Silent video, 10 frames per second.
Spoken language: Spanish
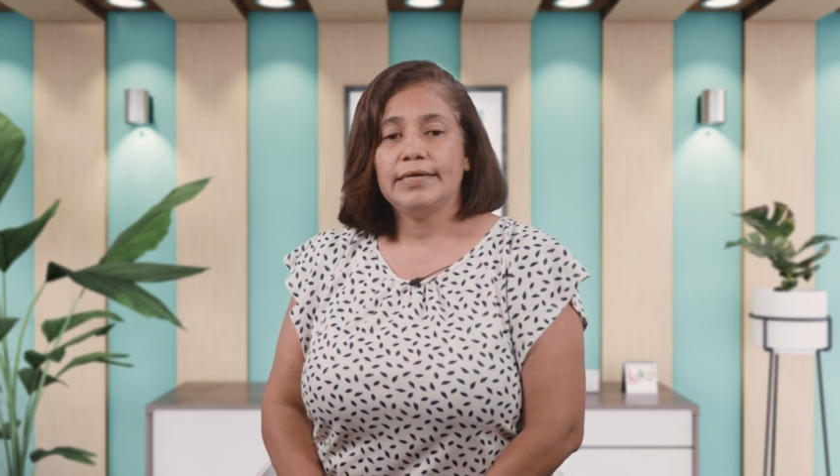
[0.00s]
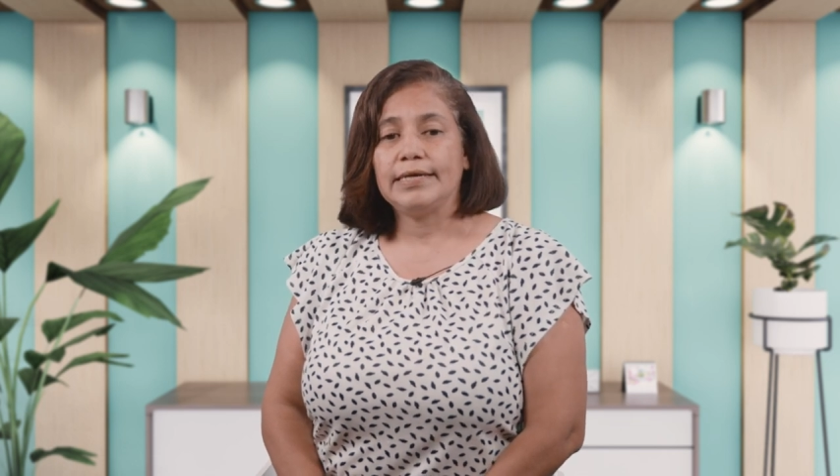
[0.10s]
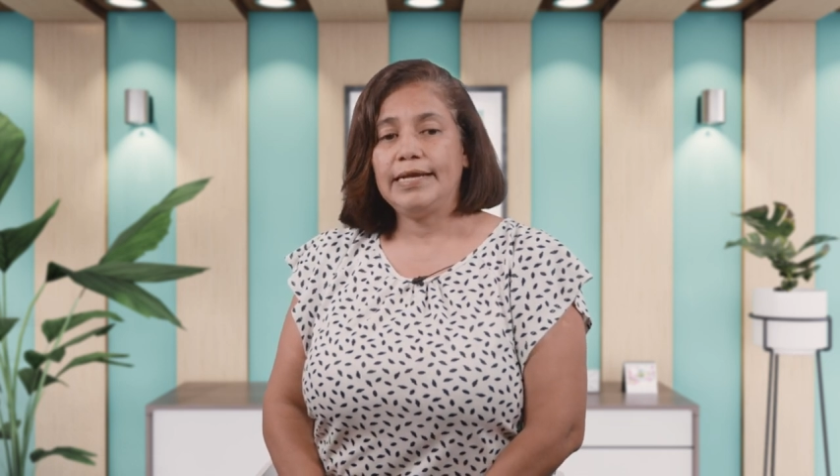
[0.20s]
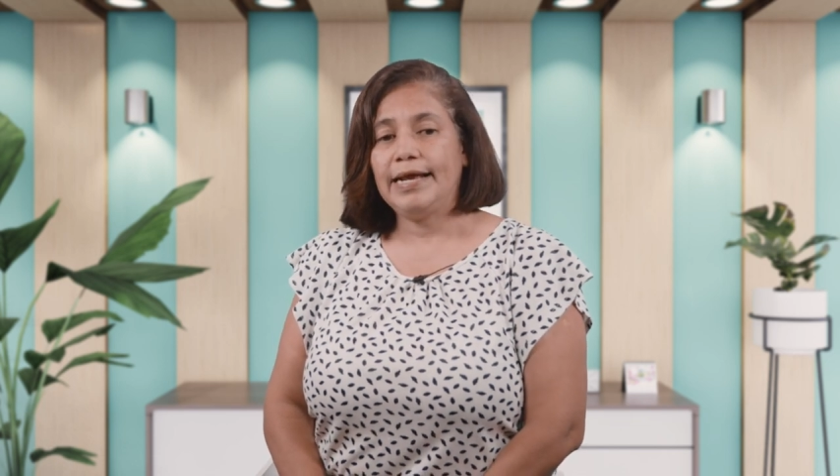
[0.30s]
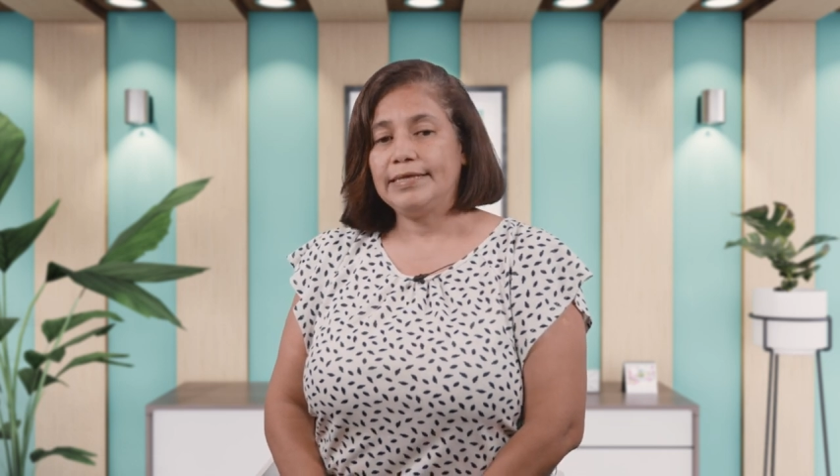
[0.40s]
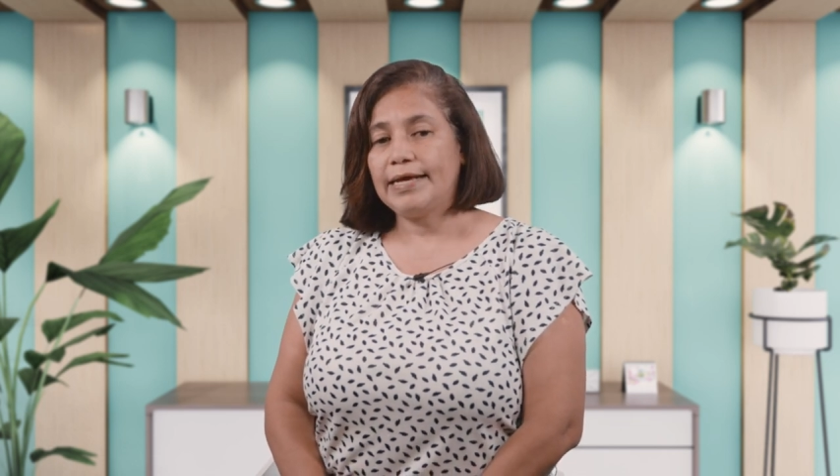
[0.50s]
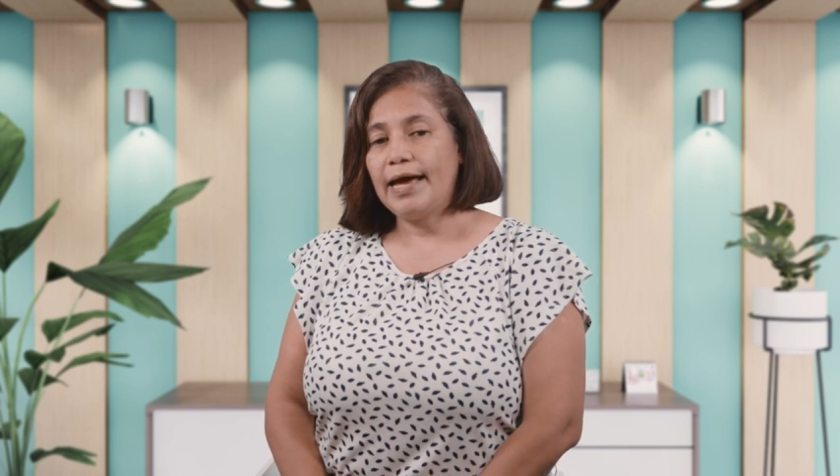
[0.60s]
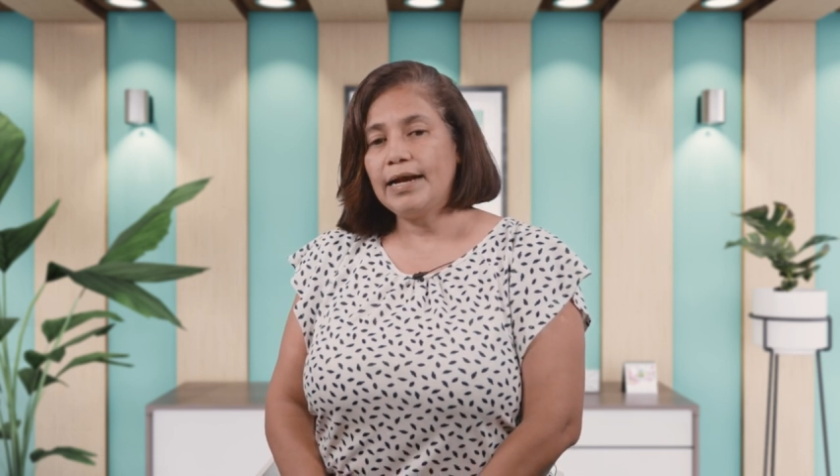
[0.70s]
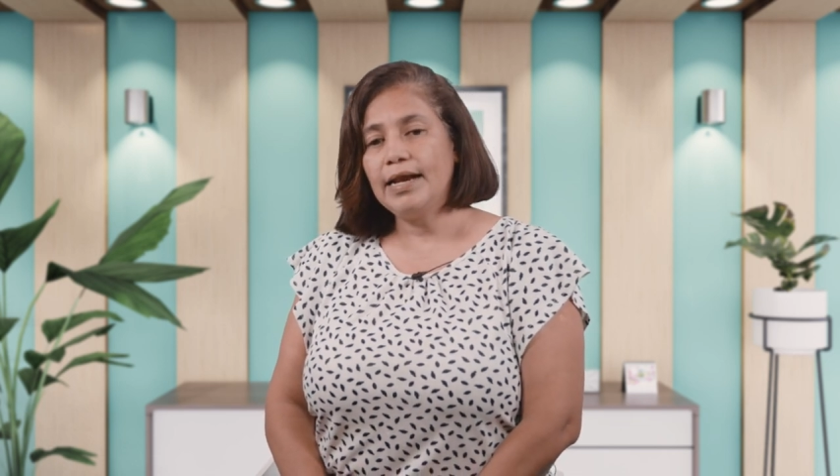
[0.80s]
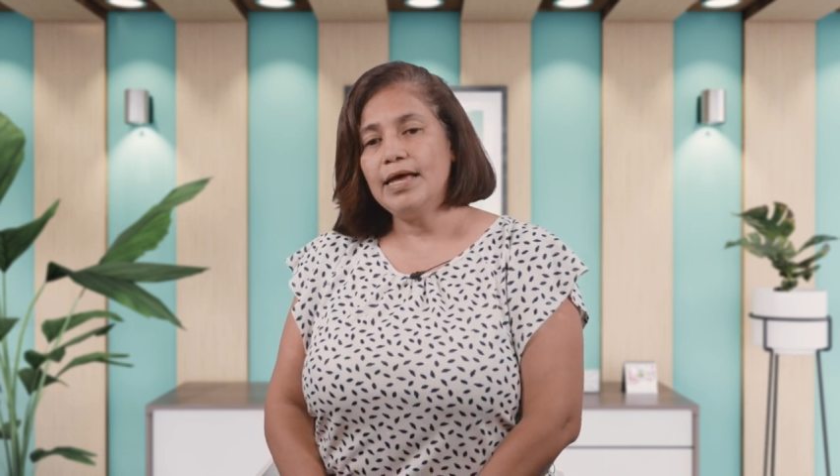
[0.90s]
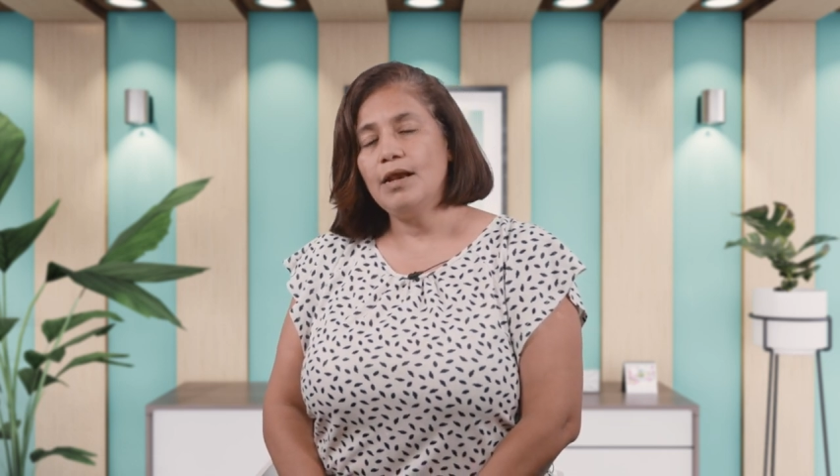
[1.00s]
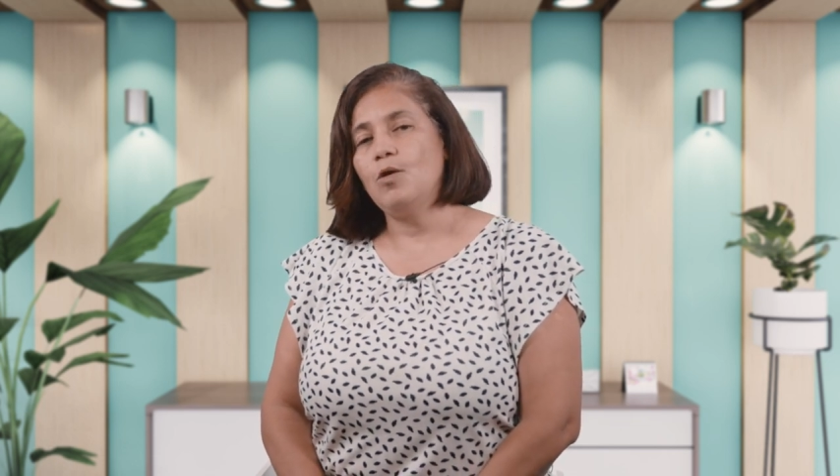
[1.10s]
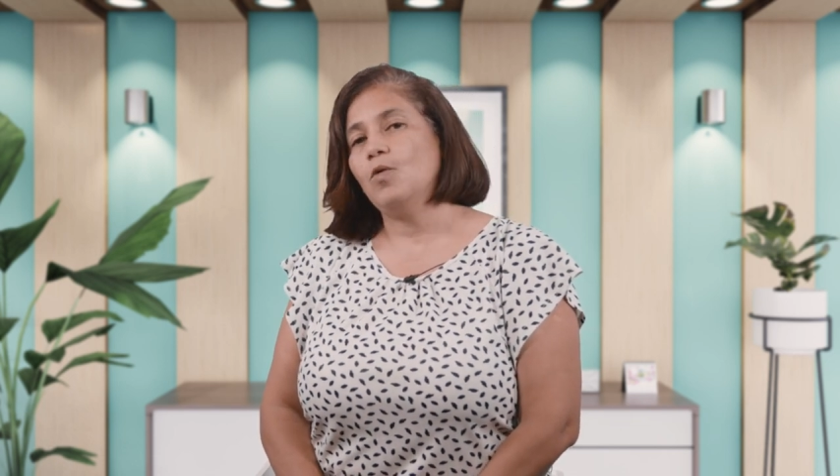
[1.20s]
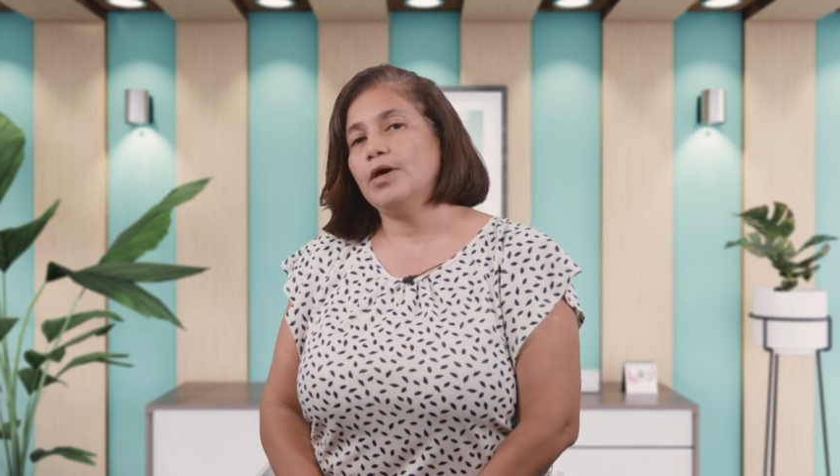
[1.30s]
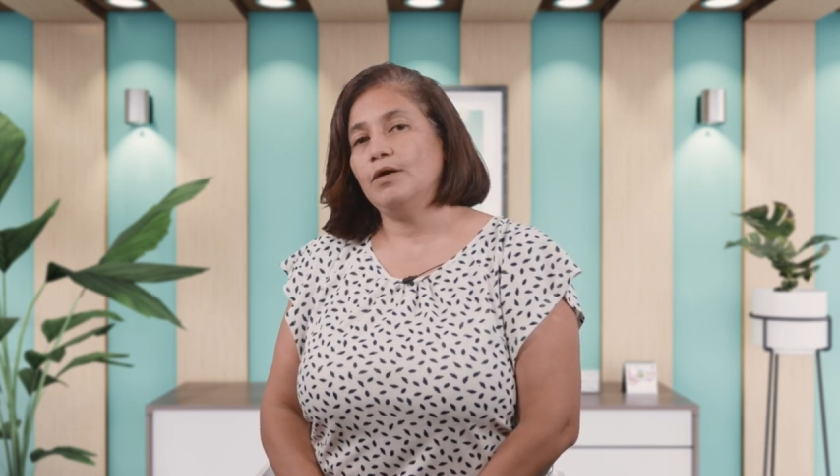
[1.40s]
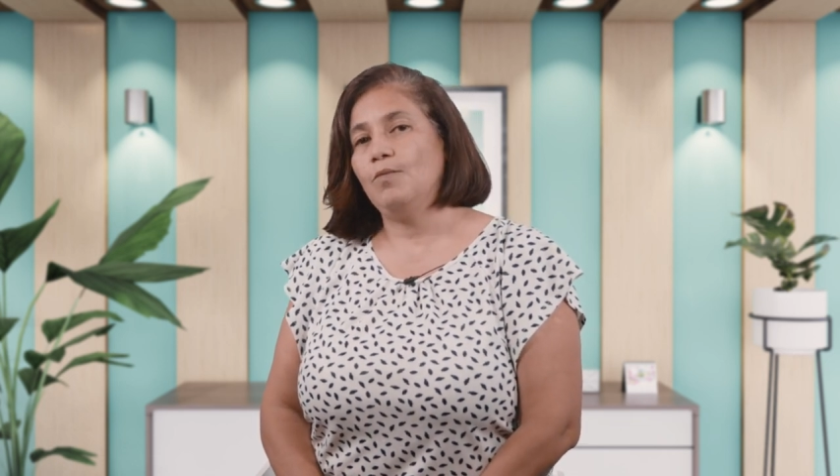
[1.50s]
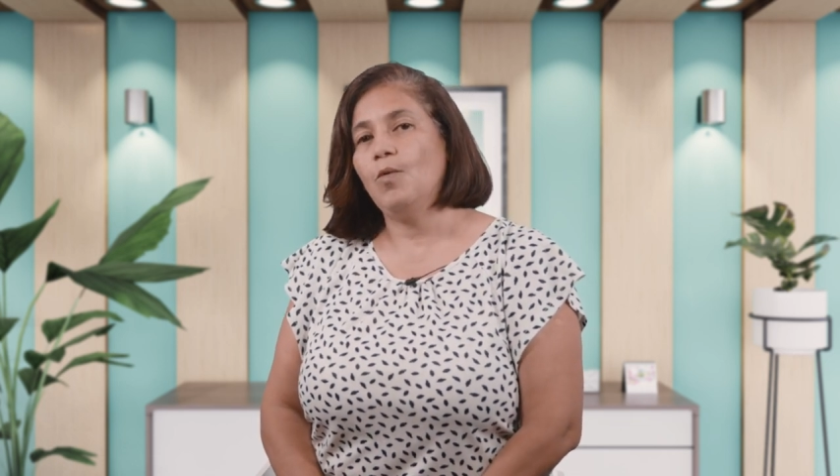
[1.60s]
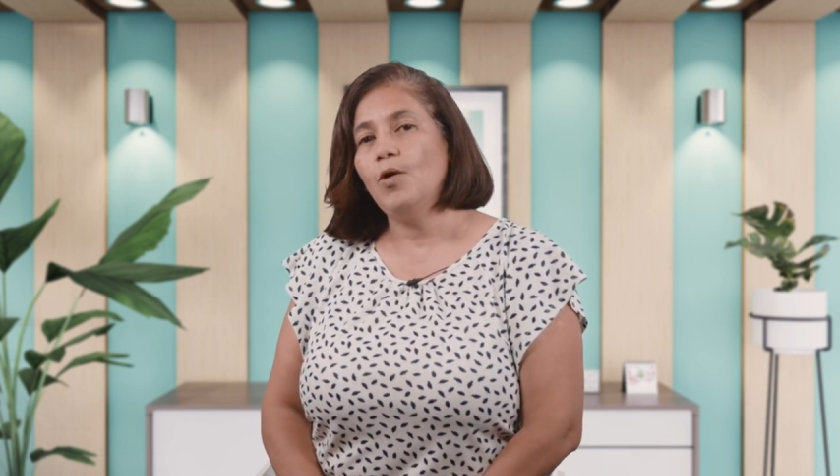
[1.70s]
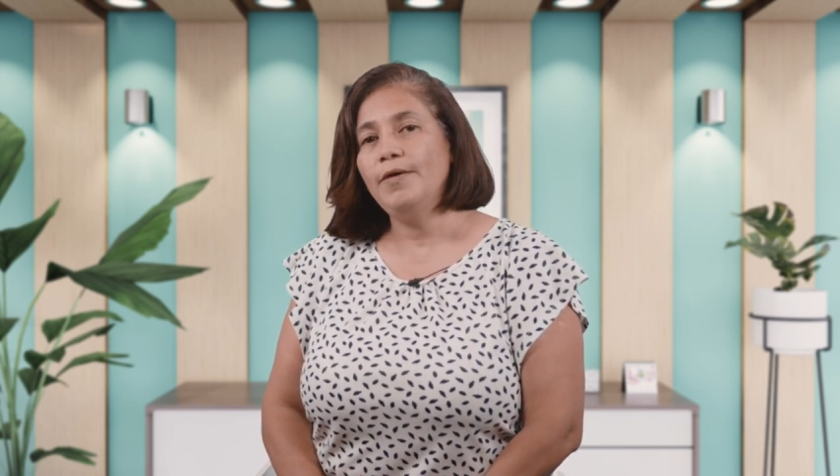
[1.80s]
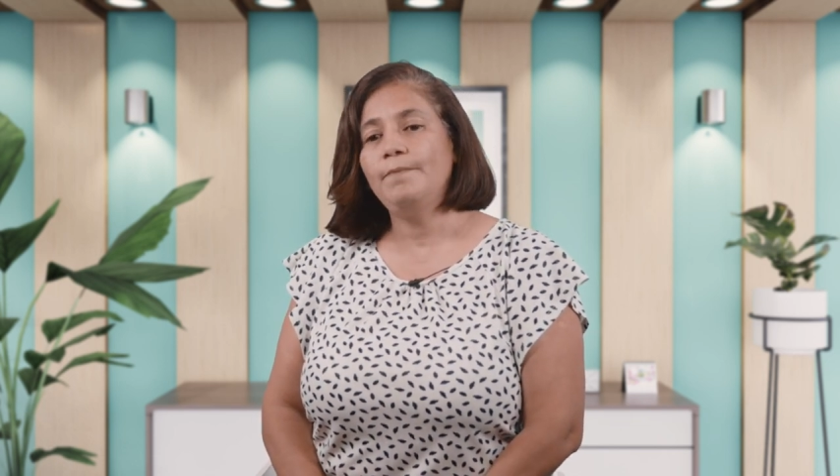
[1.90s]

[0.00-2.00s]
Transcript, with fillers: relatarle lo que voy